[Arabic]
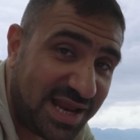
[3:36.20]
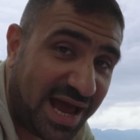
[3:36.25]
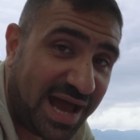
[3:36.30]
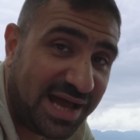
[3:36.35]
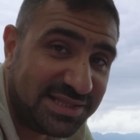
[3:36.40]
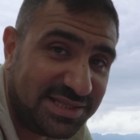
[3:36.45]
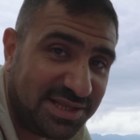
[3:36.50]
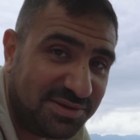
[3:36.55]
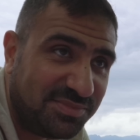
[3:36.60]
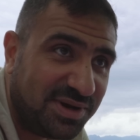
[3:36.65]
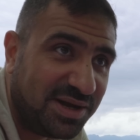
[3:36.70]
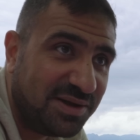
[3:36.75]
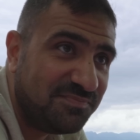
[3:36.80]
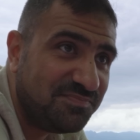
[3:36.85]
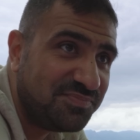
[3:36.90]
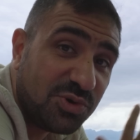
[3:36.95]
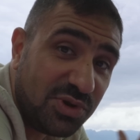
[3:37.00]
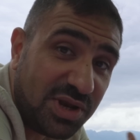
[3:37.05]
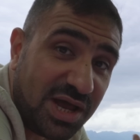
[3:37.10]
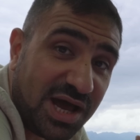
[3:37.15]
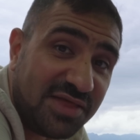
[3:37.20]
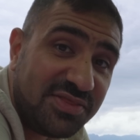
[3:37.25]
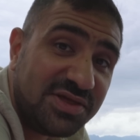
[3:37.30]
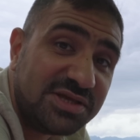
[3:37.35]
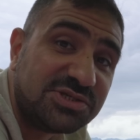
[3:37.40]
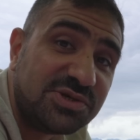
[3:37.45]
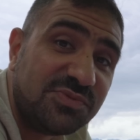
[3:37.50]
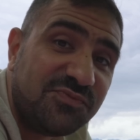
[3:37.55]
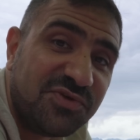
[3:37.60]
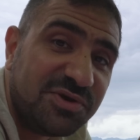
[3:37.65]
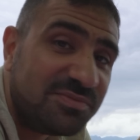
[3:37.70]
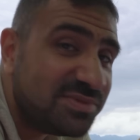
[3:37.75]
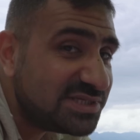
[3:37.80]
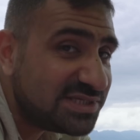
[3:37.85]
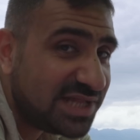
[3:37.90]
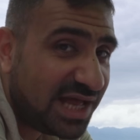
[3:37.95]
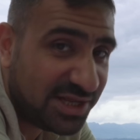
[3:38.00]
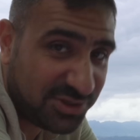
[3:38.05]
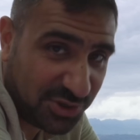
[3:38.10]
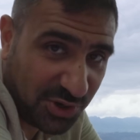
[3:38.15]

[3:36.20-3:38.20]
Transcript: الى حد ما. كل هذا يصب في مصلحه